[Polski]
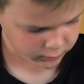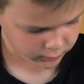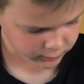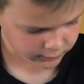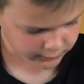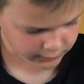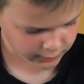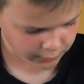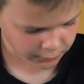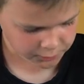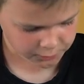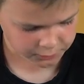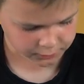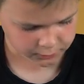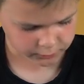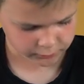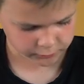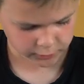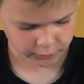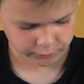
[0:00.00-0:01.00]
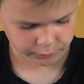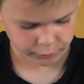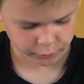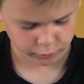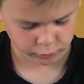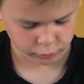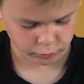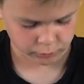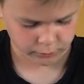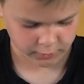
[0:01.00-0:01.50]
Stała na swoim
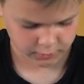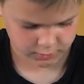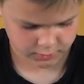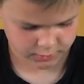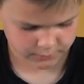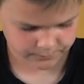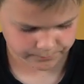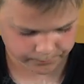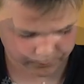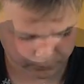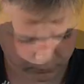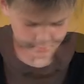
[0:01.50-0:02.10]
postumencie.